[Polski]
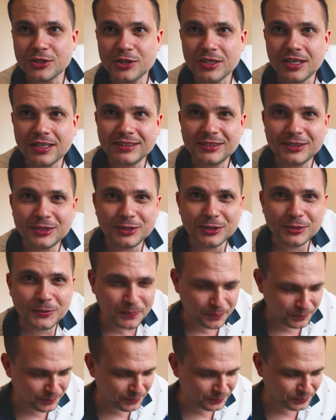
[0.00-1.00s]
żylasty, to
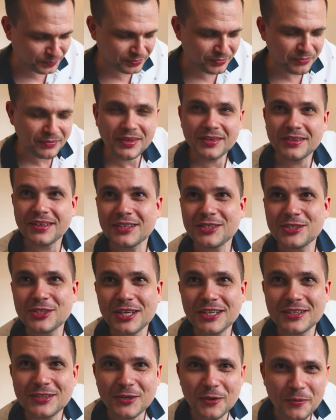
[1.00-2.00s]
tak
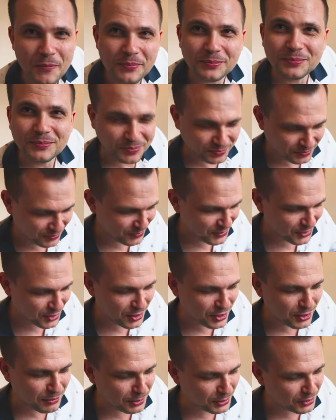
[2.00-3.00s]
średnio do
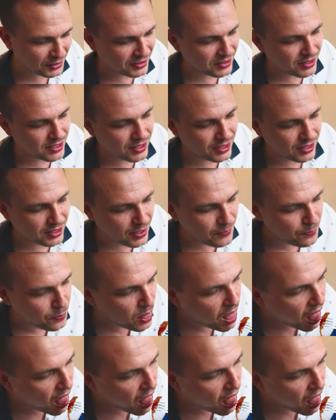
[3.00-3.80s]
niego podchodzę, ale...